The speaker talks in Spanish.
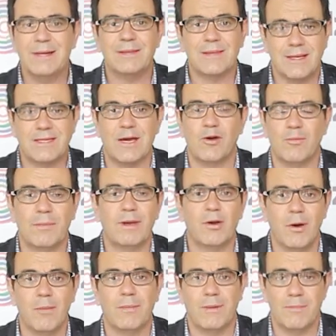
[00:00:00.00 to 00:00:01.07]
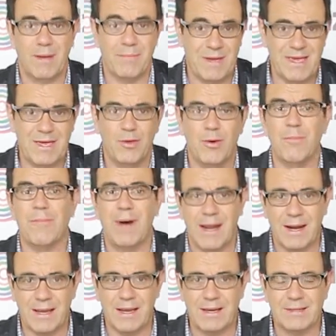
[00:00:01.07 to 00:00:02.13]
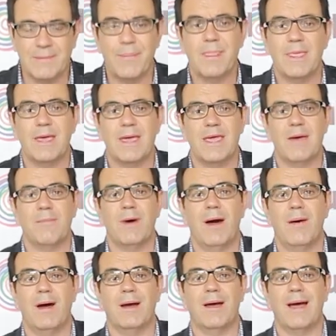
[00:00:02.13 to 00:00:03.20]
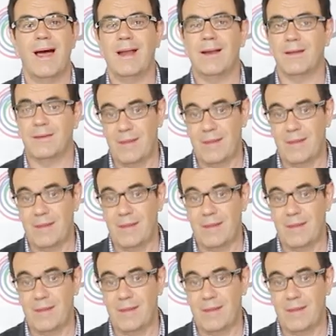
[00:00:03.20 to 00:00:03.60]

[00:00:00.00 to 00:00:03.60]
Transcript: Tacharon mi nombre, mi apellido Márquez y llamaban al,